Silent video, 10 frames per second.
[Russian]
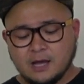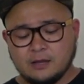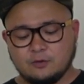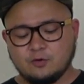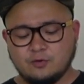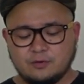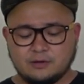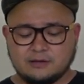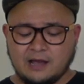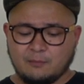
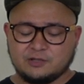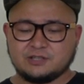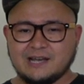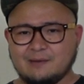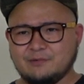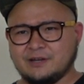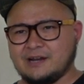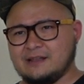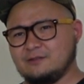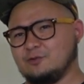Ну, как мы знаем,
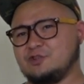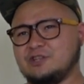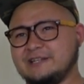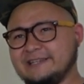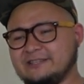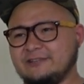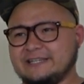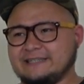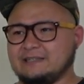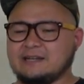Иран очень
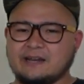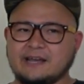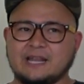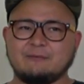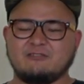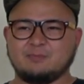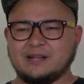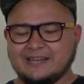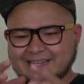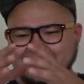известен кальянами в
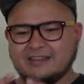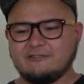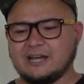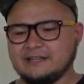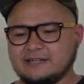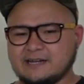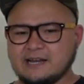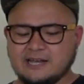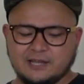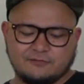плане деревянных
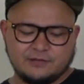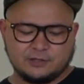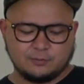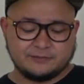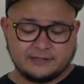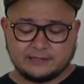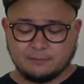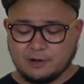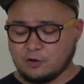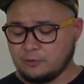кальянов и, собственно,
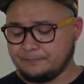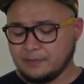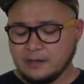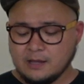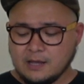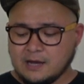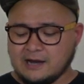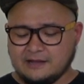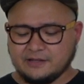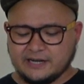табаком.
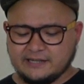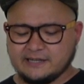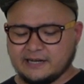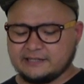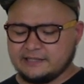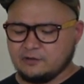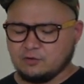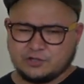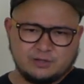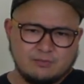А на рынке России
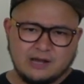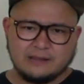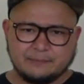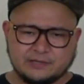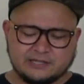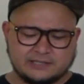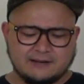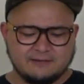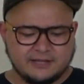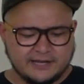очень мало
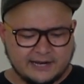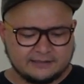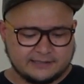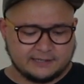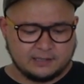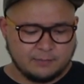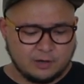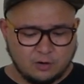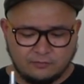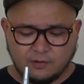предоставлено иранских
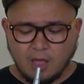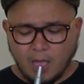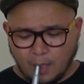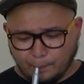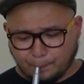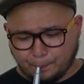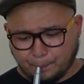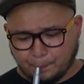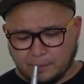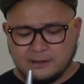табаков,
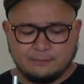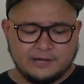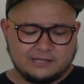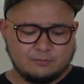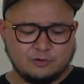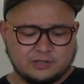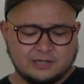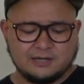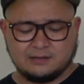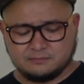поэтому
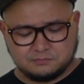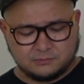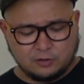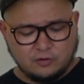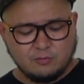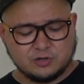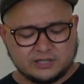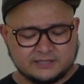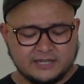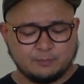это такой, можно
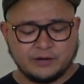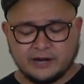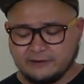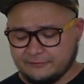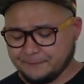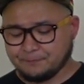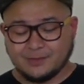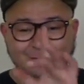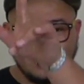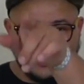сказать, прорыв.
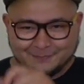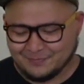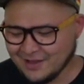Но